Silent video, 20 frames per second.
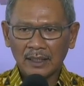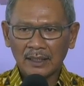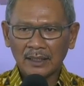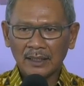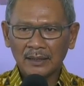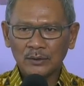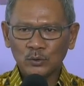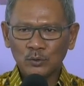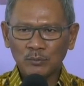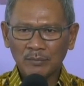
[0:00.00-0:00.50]

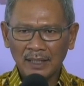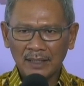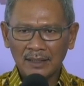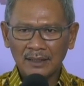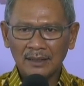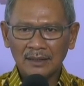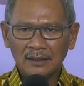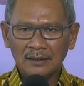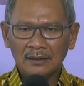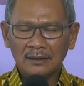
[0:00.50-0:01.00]
Oleh karena itu
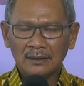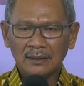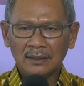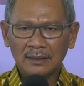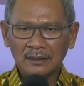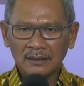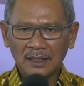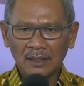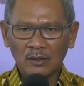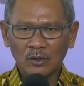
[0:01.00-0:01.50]
mari
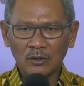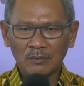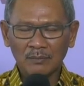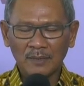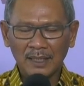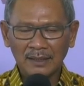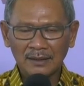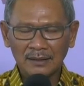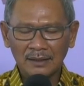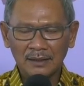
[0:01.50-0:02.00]
kita
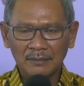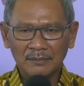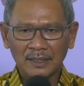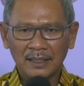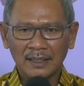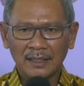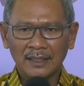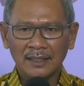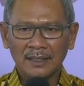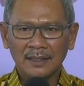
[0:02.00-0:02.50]

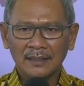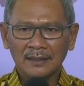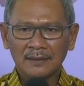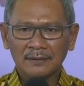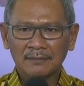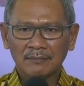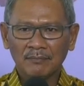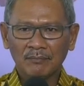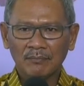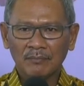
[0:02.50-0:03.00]
hormati
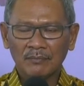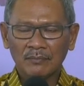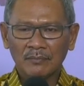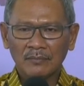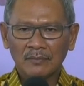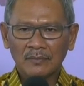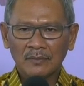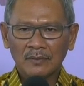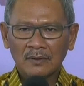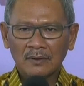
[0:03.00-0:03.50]
mereka.
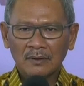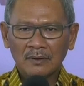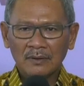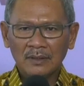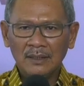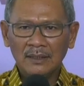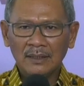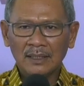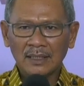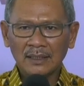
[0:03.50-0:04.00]

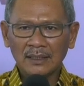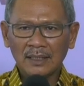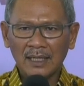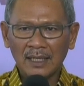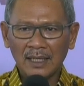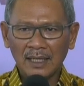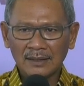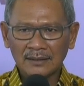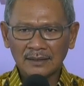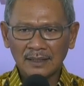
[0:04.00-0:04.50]

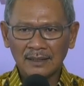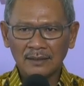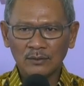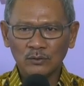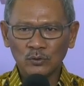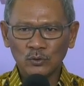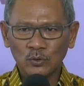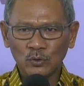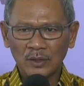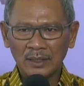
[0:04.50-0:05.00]
Tidak ada
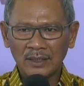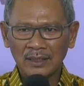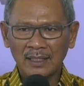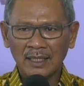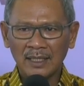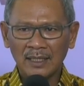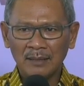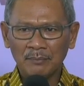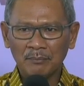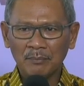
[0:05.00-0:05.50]
alasan untuk
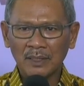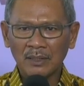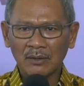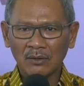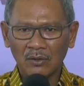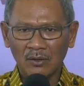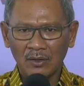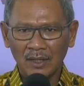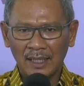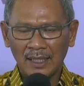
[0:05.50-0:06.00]
kita
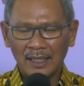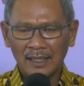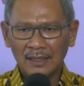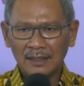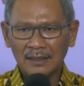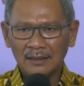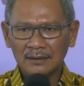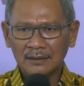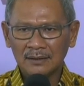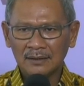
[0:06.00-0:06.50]

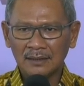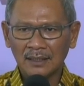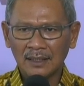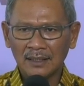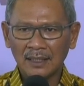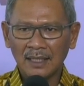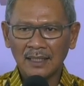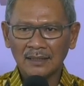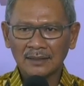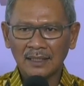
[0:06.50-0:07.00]
menolak,
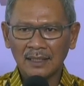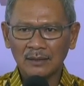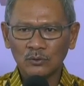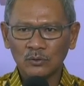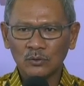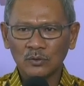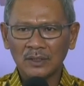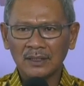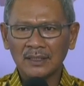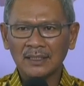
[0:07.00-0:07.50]
tidak ada
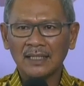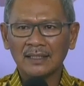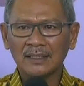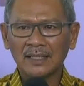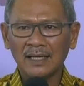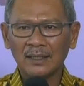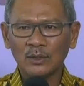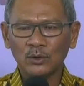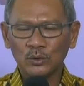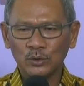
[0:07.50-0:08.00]
alasan untuk
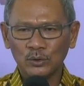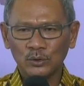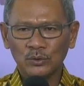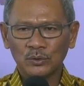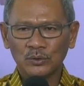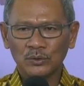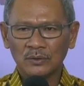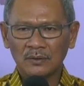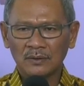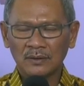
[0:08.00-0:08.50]
kita
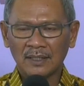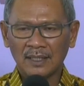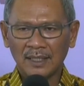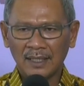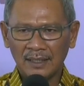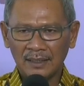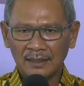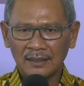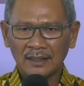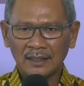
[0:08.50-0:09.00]
takut
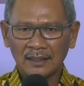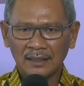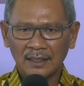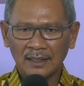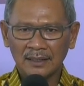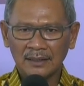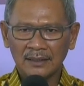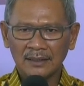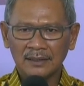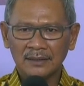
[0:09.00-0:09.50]
terkait
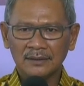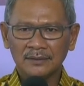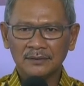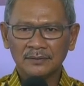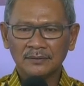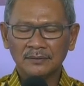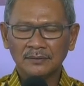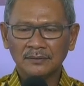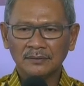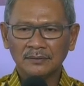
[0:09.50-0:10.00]
dengan hal
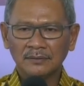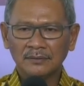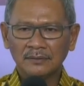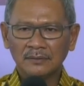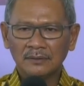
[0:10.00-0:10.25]
ini.